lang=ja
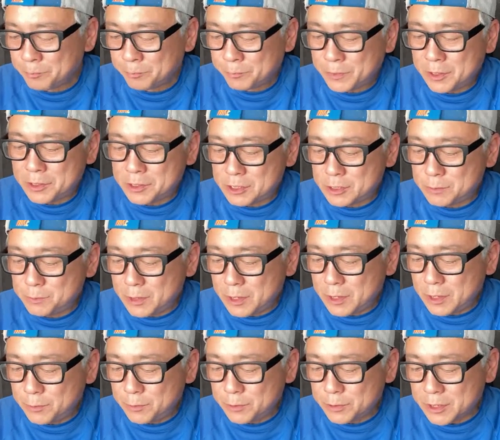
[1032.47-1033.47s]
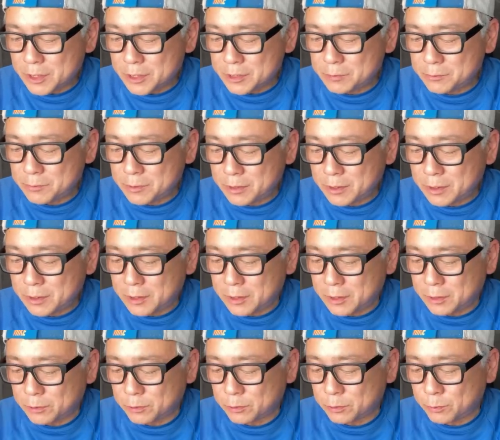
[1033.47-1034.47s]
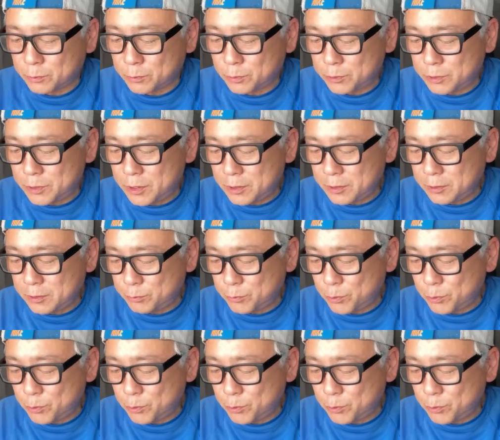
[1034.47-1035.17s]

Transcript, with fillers: で、1枚目の写真はね、えっと、僕で、